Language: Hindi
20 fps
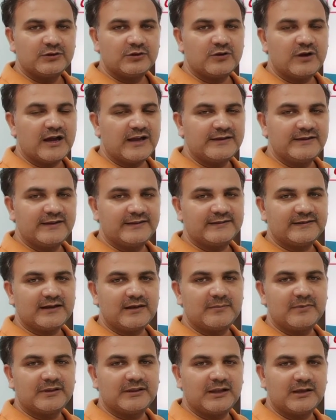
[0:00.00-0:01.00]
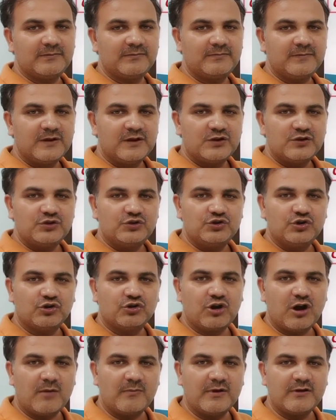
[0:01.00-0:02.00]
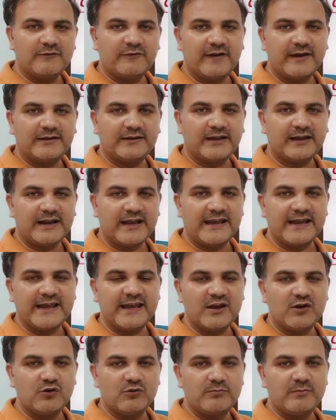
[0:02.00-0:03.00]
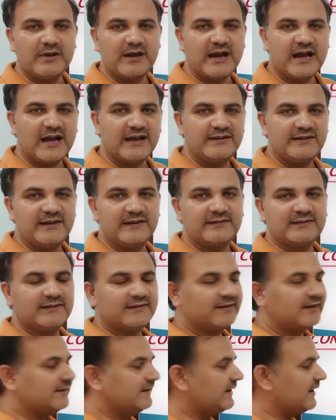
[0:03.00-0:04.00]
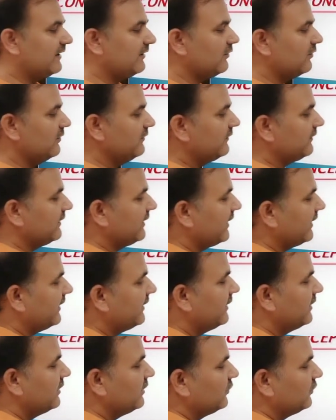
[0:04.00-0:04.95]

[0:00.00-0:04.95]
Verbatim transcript: तो हाईएस्ट का मतलब जो कॉमन फैक्टर आए हैं उनमें हाईएस्ट संख्या कौन सी है